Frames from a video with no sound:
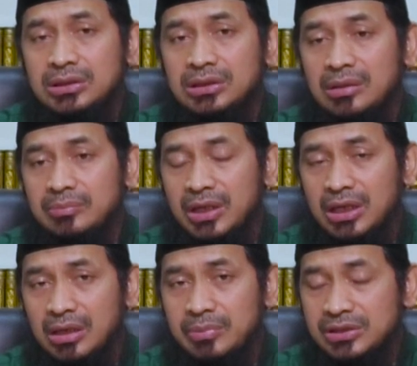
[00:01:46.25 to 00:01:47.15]
yang
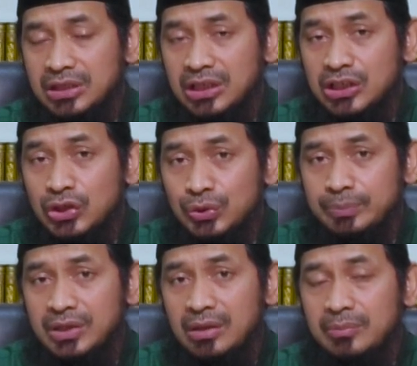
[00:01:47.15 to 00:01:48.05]
mereka bertiga ini
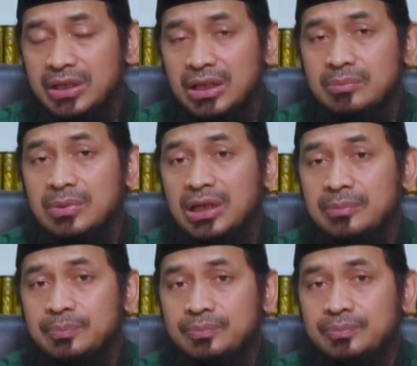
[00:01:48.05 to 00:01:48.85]
hidup dengan melihat berbagai